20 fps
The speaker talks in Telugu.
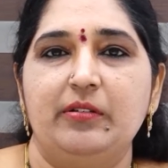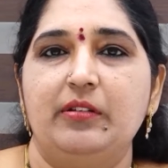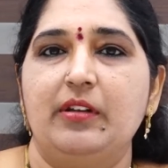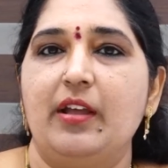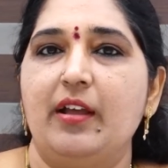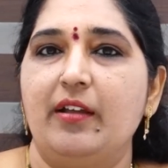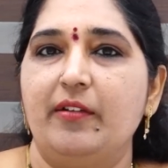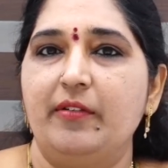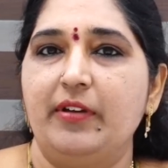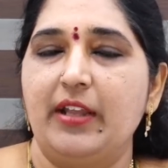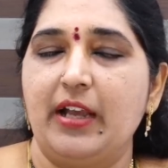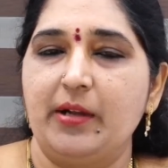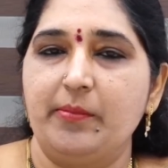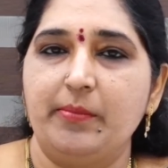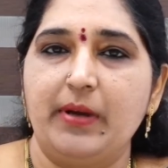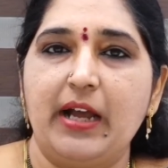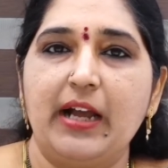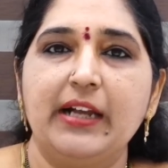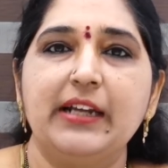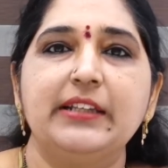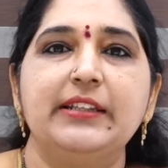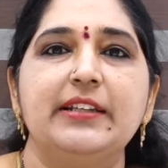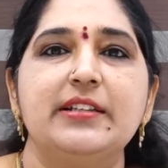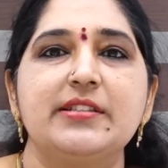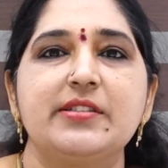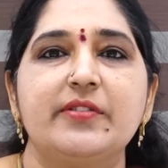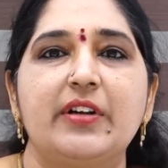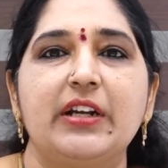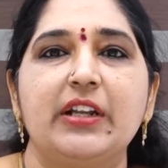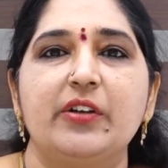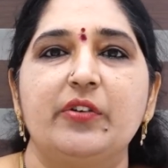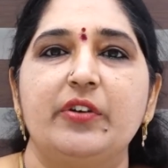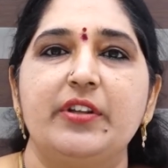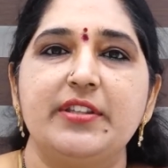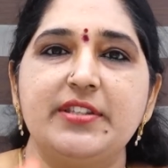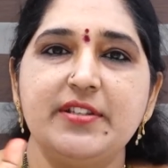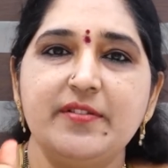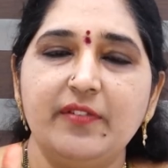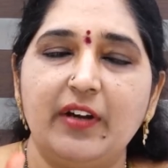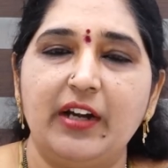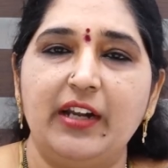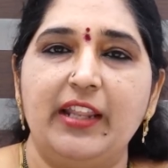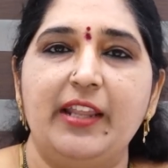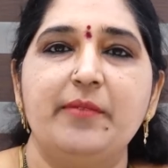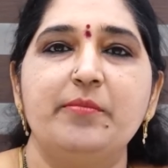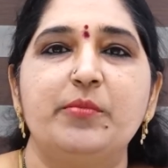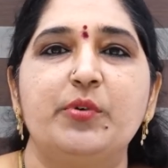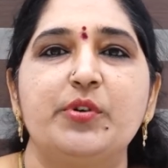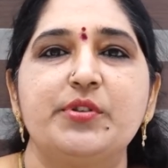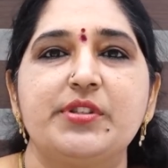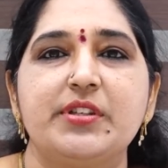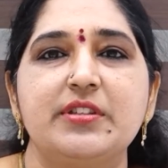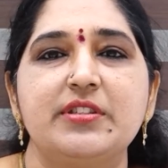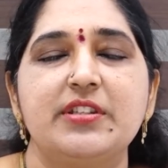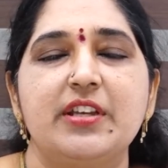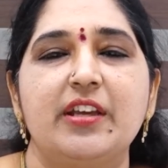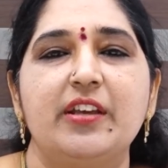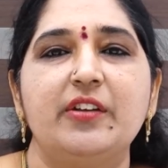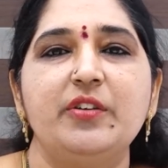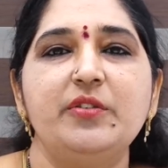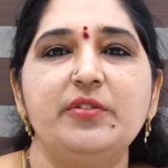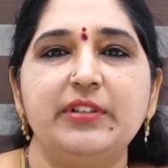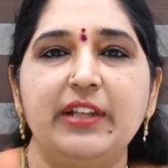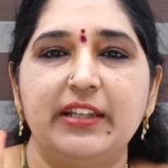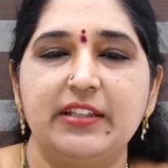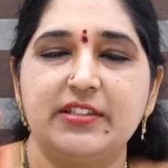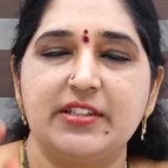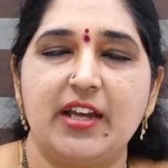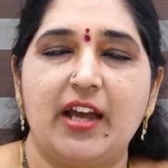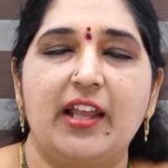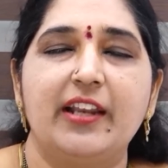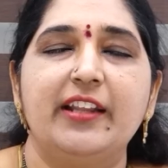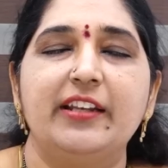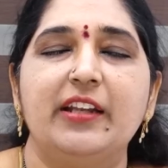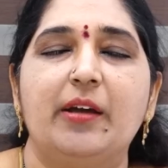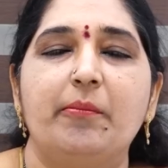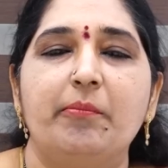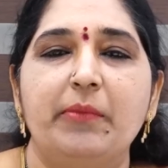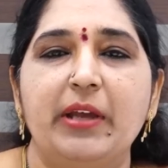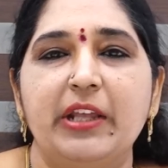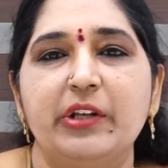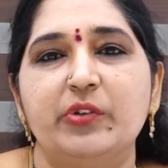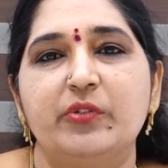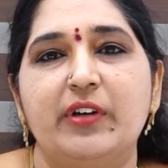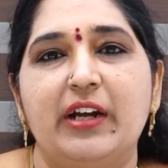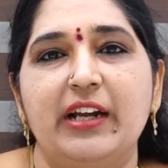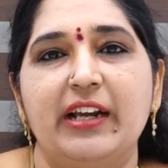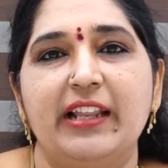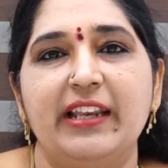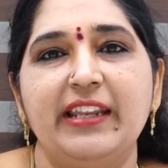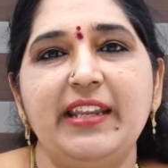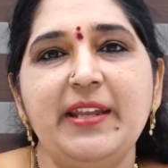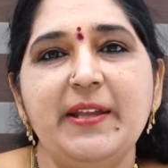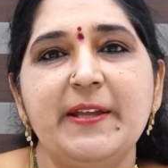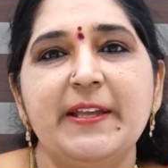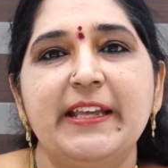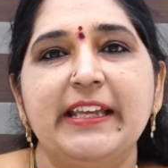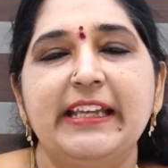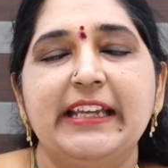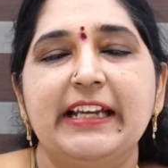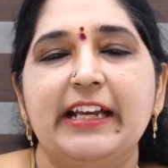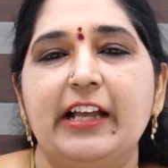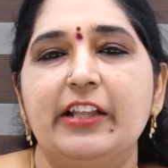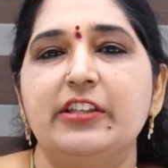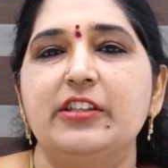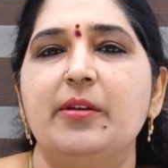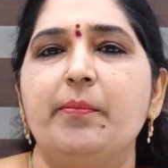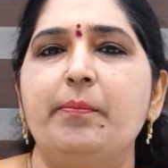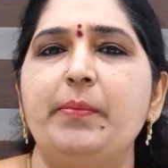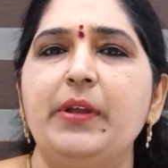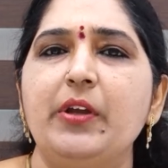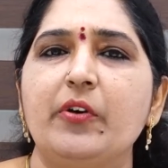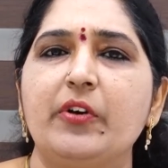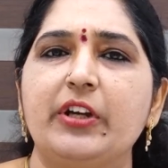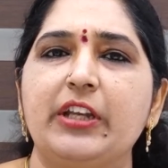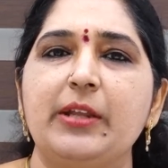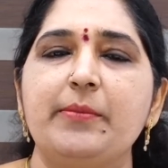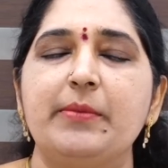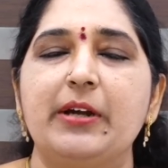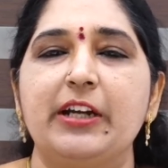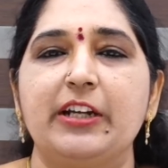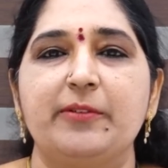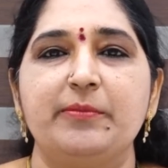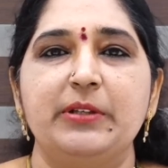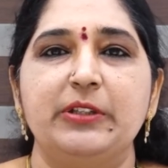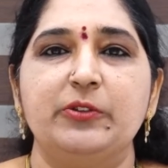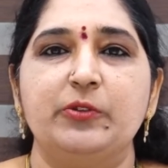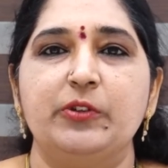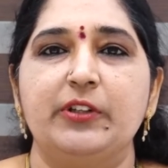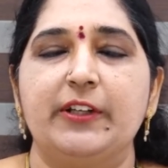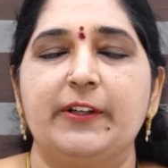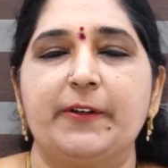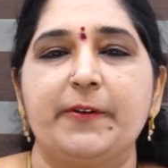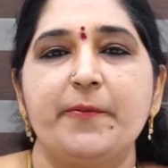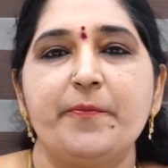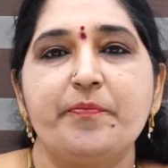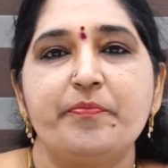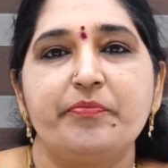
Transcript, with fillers: నా నాకు బాగా తెలుసు వాళ్ళ గురించి వాళ్ళు ఏం మోసం చేయరు నేను చాలా నమ్మాను వాళ్ళని అని చెప్పి ఒకటే మాట మీద ఉంటారు